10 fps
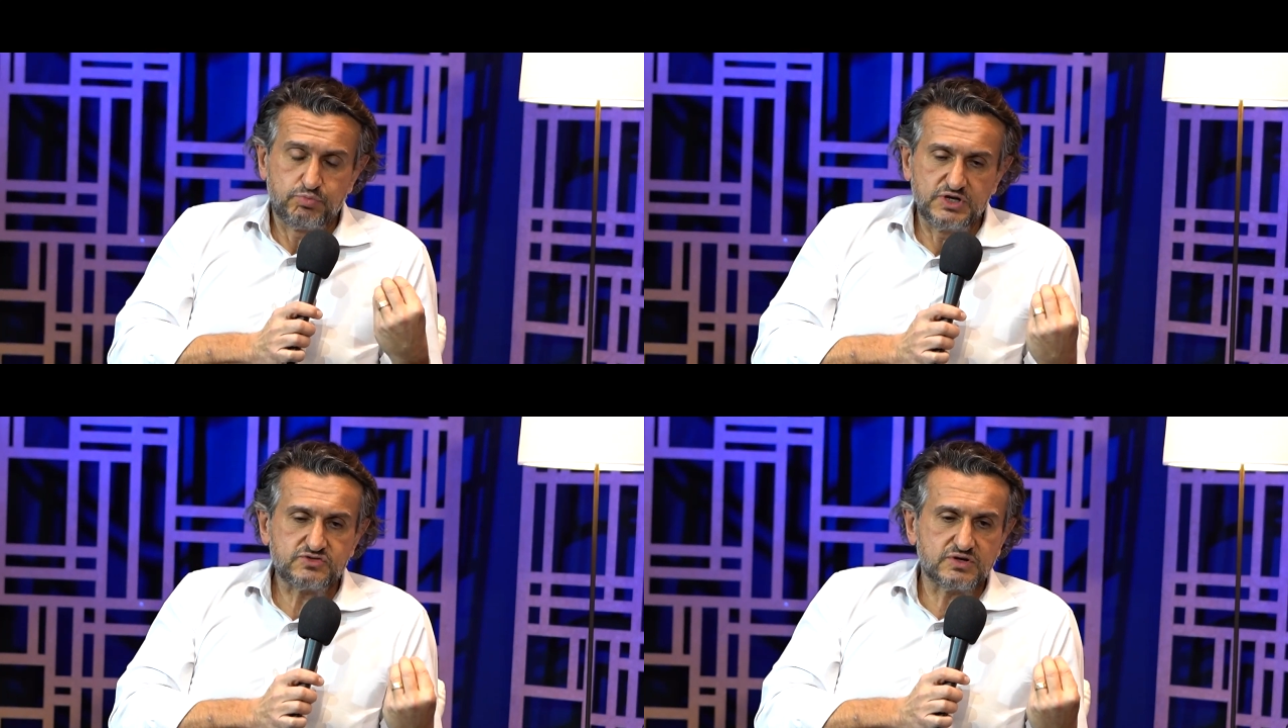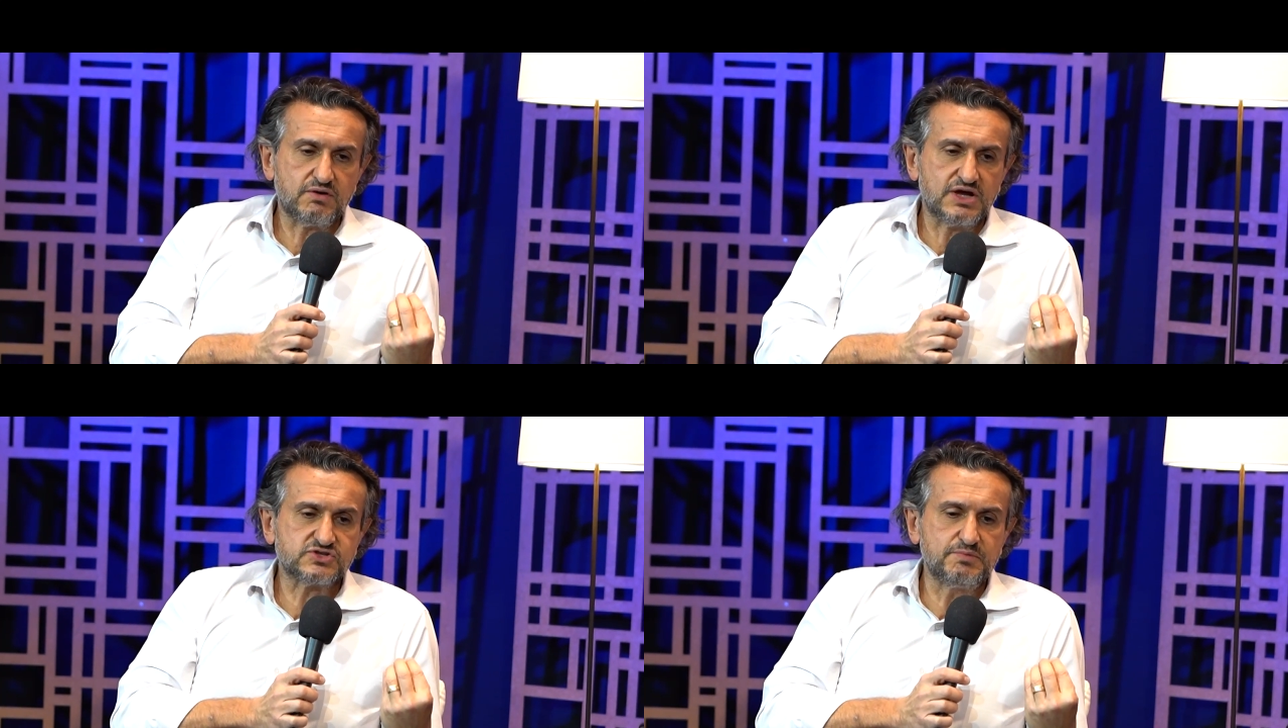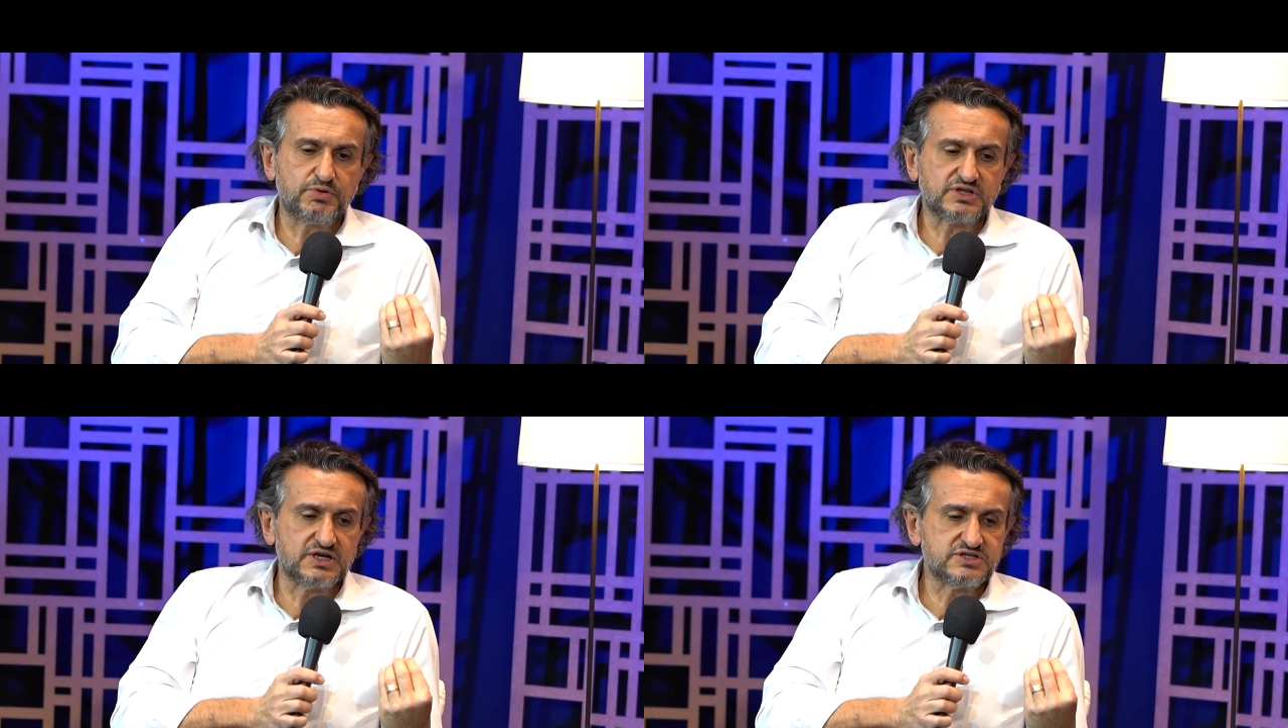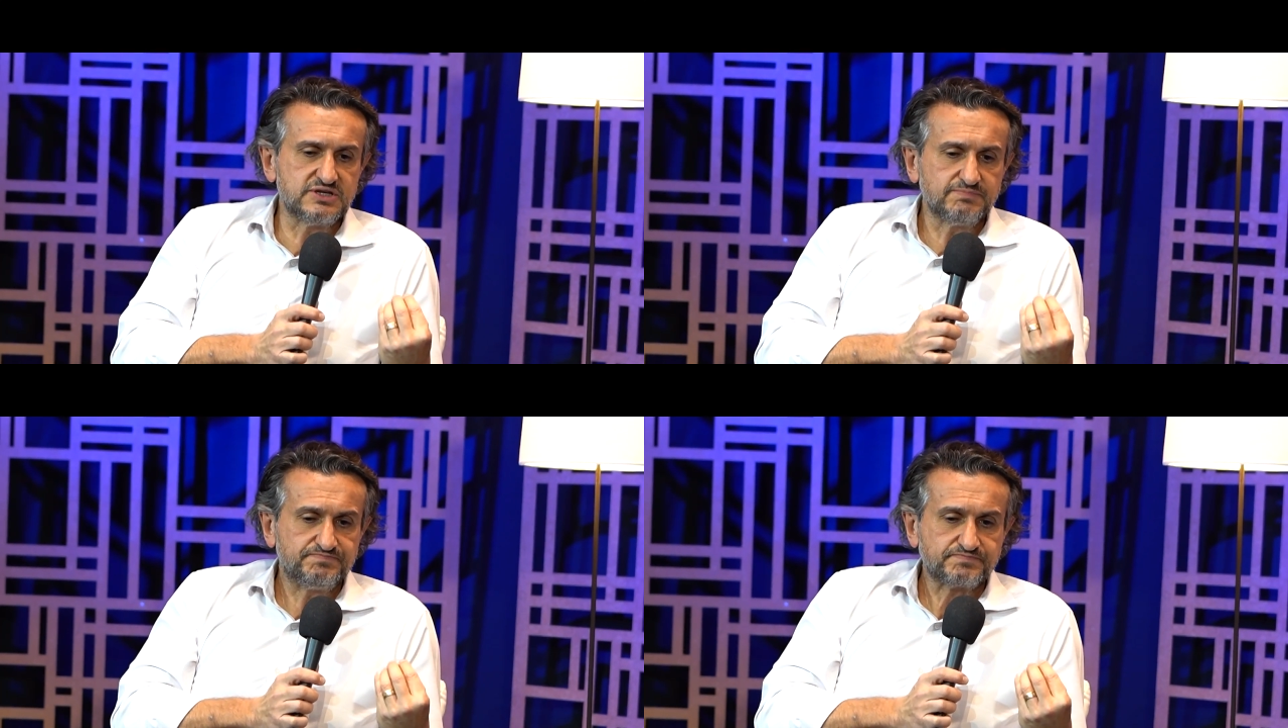Por isso que eu acho
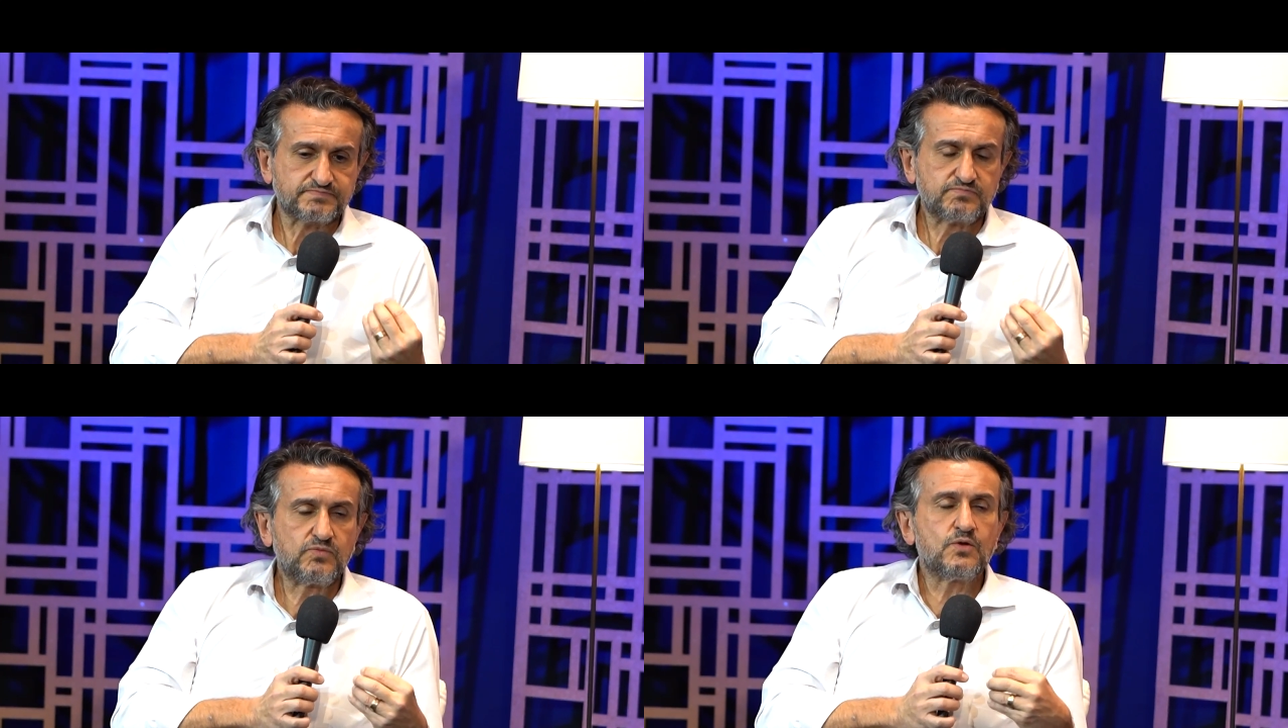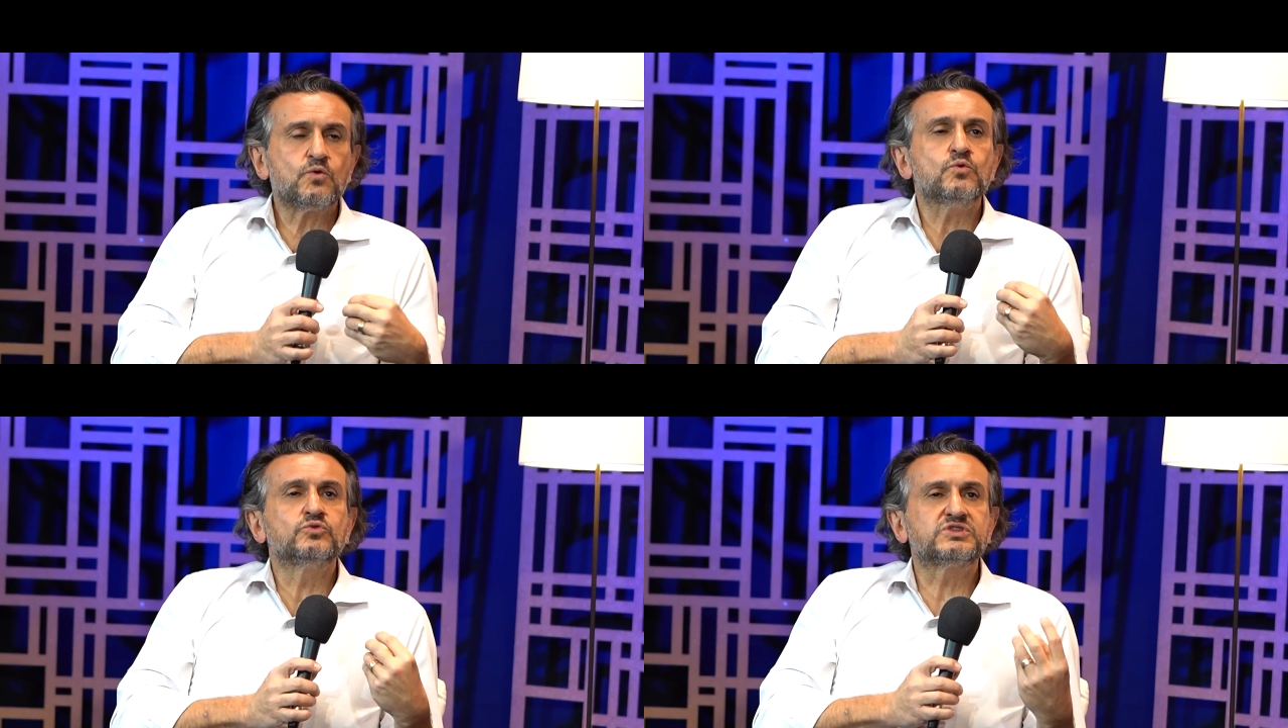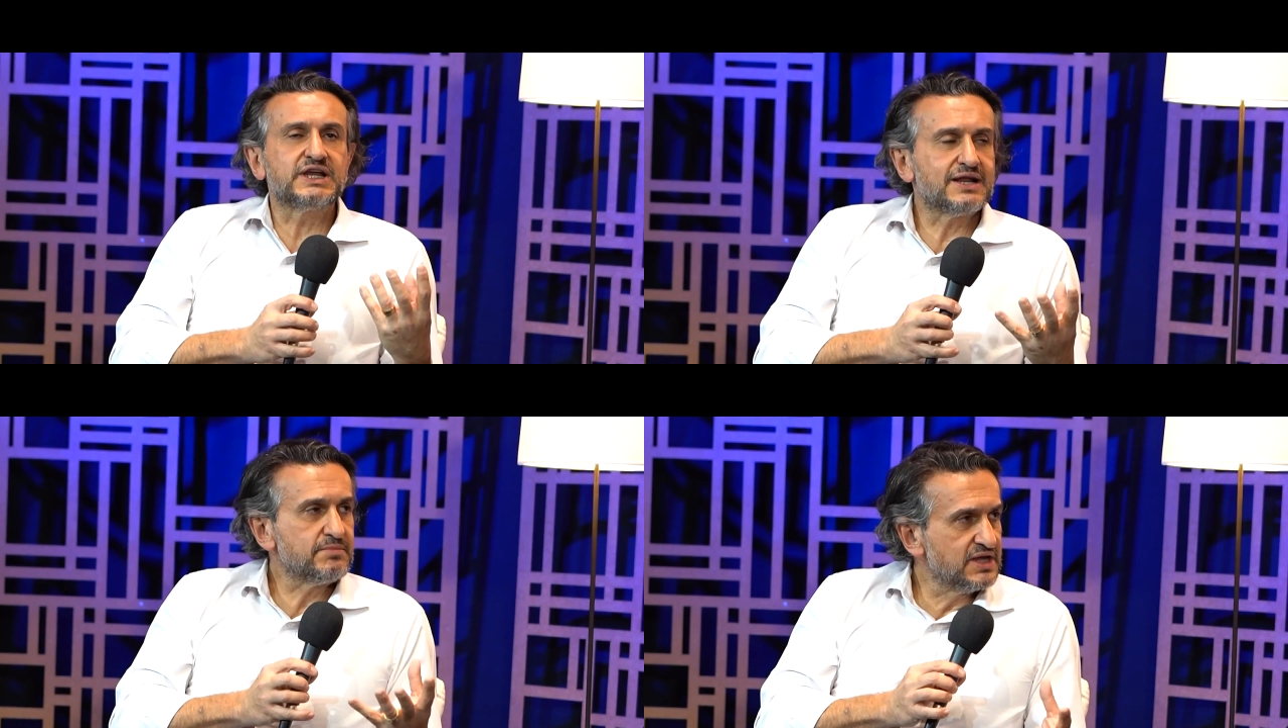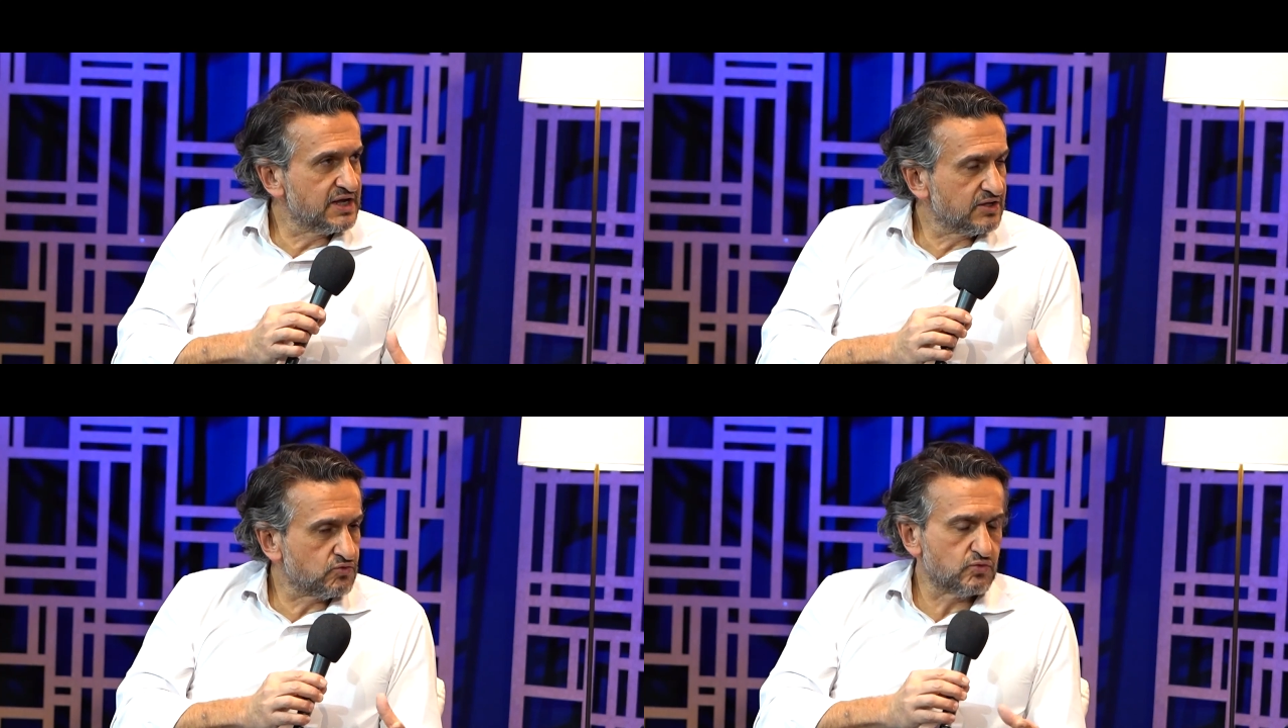importante o
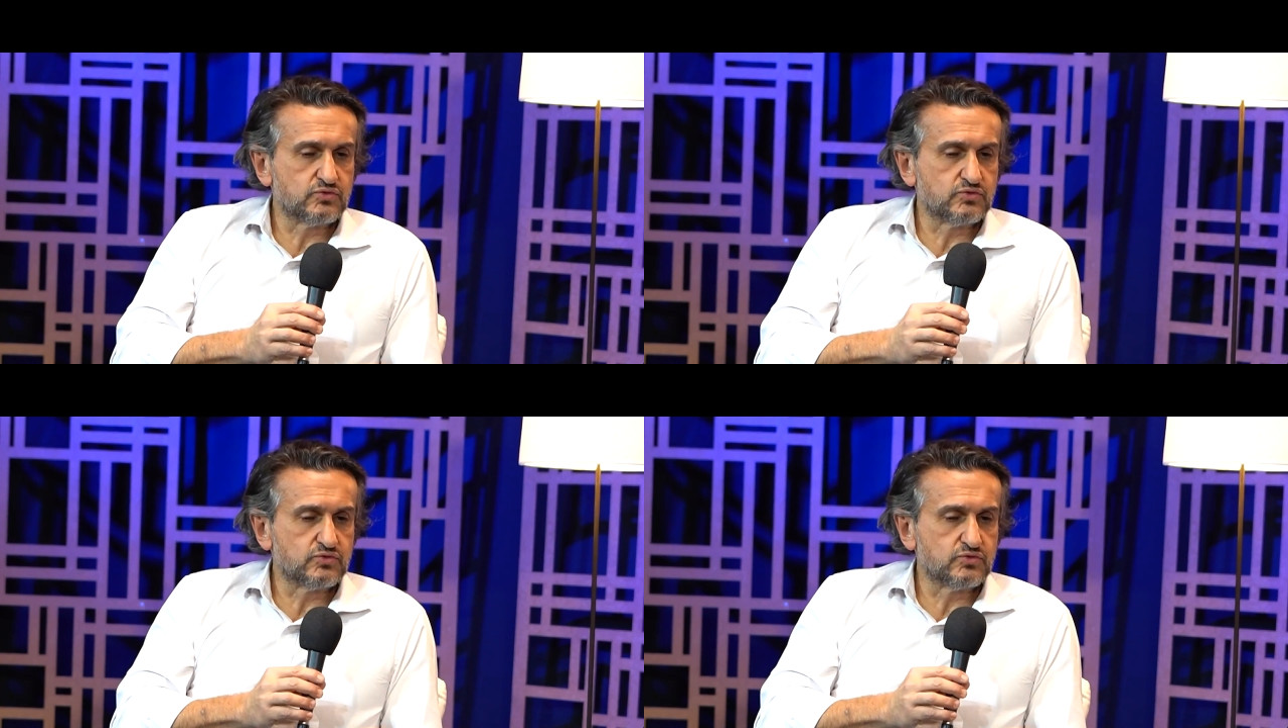treinamento,